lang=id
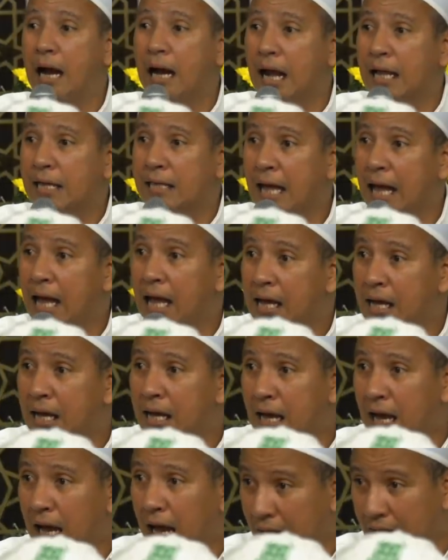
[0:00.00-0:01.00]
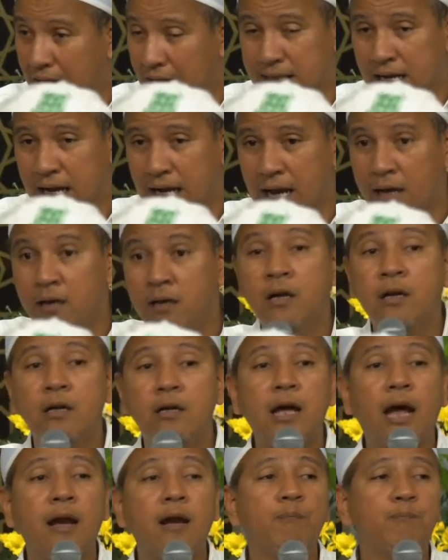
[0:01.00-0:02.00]
angkatan angkat tangan
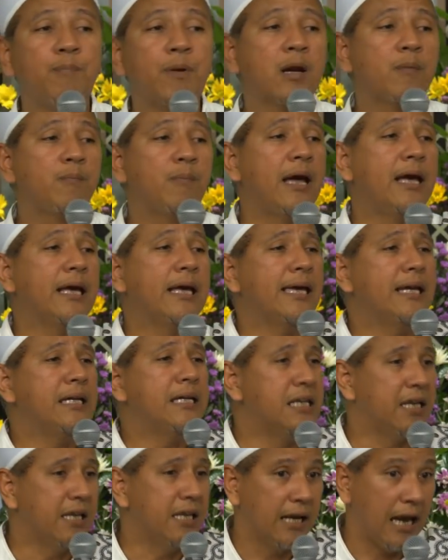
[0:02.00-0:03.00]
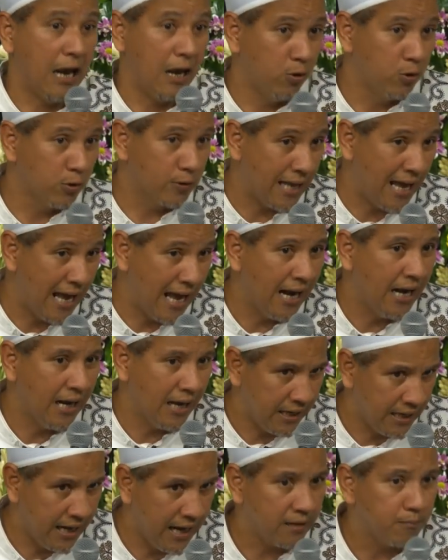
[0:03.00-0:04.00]
dan perbaiki diri. Kalau
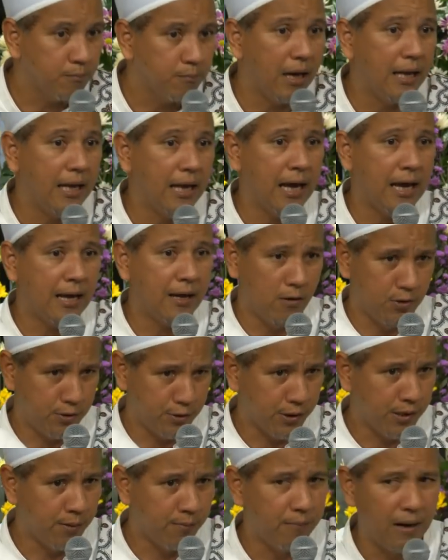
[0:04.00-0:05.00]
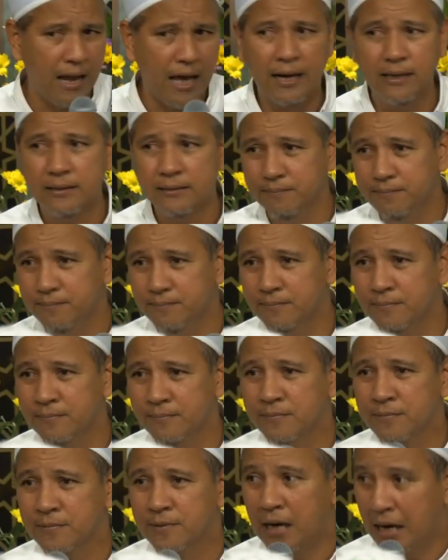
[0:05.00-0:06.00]
utang, niat bayar, ojo ngemplang.
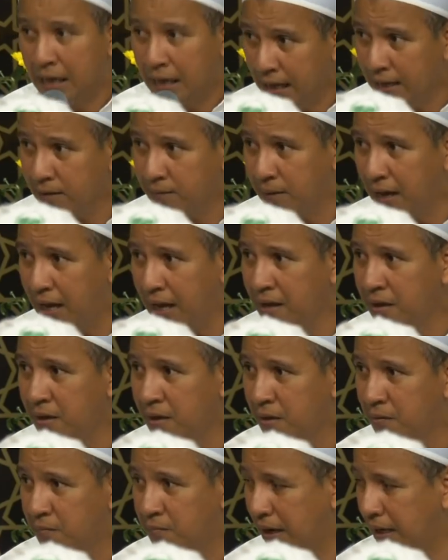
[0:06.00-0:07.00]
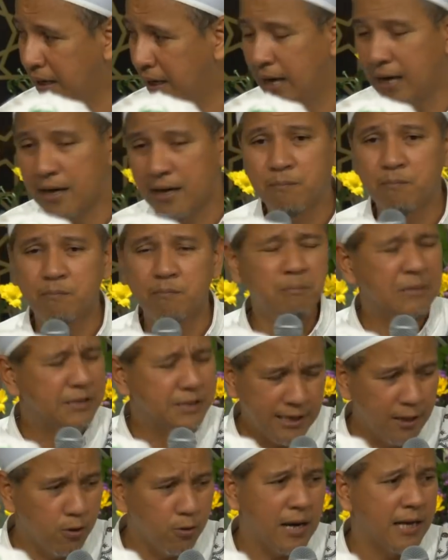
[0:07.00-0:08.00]
Niat ba, bayar,
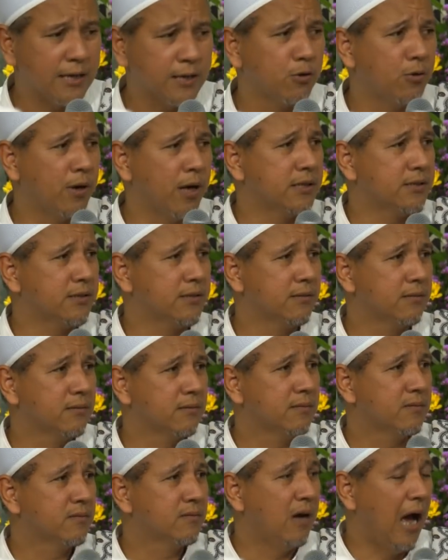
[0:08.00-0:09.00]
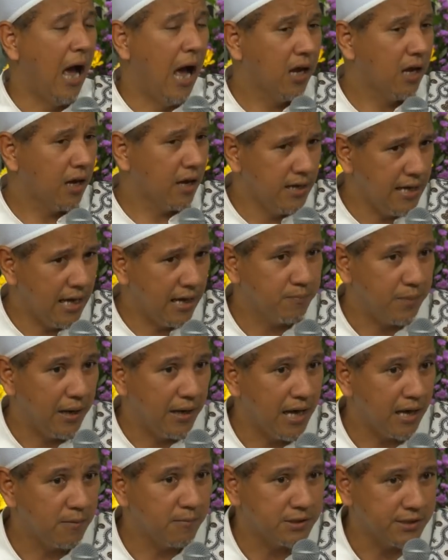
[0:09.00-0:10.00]
mesti lunas lunas. Angger niat
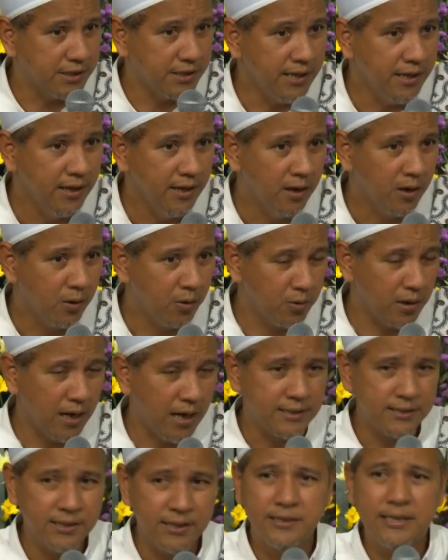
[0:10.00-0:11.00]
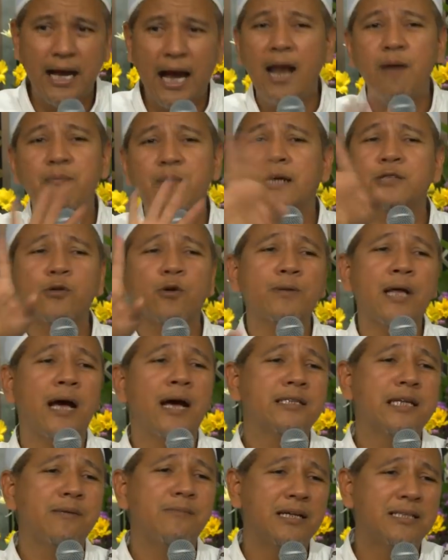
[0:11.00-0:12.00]
bayar mesti lunas. Jangan bahas
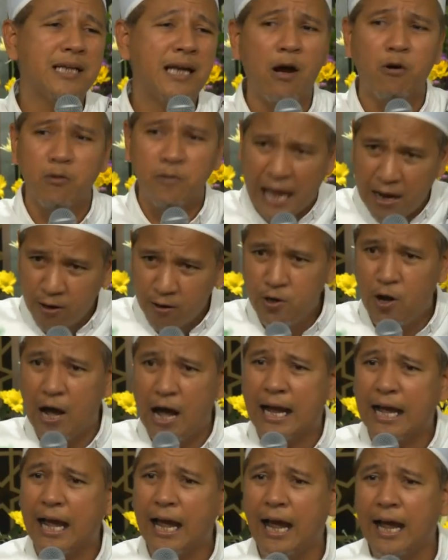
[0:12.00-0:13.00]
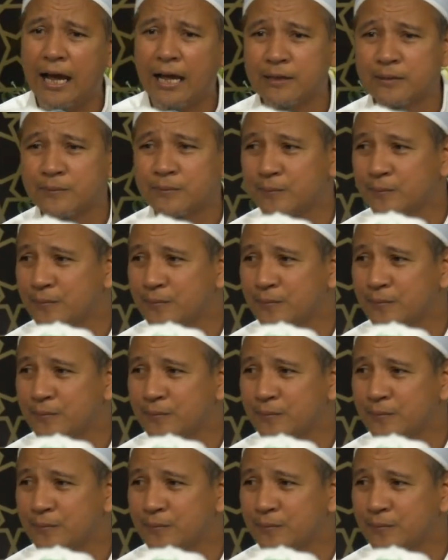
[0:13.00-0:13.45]
utang sama saya, utangku ya akeh.